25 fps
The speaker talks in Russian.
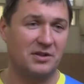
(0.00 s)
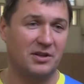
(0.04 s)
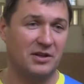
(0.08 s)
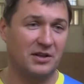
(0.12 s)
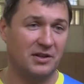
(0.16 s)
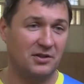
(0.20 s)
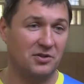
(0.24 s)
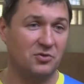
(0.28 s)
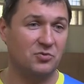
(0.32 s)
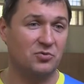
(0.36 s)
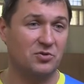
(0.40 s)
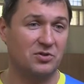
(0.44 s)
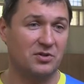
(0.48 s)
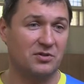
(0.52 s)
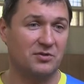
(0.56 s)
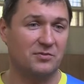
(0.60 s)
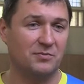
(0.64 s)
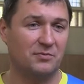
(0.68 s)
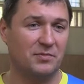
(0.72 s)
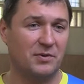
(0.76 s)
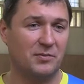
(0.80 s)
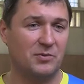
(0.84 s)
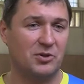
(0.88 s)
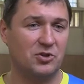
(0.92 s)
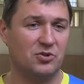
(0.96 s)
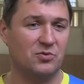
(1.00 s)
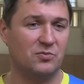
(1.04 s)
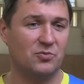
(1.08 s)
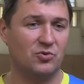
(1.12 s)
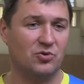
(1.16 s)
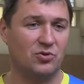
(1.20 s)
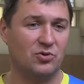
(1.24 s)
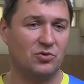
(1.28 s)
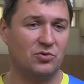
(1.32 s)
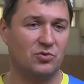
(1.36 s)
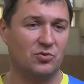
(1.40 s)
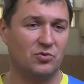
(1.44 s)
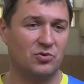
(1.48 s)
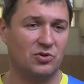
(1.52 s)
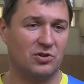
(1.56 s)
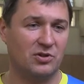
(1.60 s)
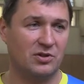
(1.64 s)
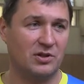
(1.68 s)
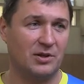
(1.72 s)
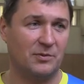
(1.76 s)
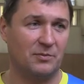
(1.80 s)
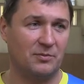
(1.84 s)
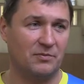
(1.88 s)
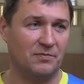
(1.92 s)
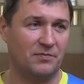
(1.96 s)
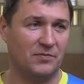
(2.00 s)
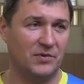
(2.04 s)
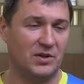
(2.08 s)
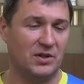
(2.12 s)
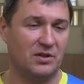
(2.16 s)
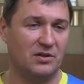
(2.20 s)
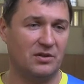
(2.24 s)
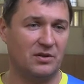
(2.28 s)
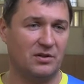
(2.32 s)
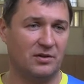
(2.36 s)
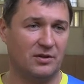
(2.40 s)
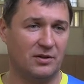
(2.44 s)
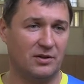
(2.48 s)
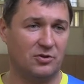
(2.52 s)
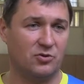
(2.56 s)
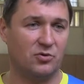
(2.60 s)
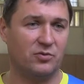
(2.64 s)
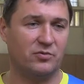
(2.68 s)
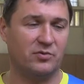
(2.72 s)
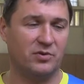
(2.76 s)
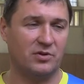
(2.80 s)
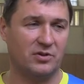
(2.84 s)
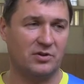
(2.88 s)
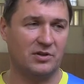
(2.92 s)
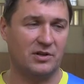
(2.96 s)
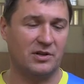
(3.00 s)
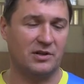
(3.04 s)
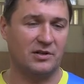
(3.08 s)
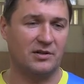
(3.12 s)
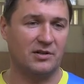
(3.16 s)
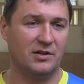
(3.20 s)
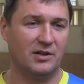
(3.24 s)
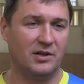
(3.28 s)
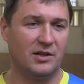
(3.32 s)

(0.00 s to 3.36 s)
И они уже, по большому счету, уже там и готовы играть.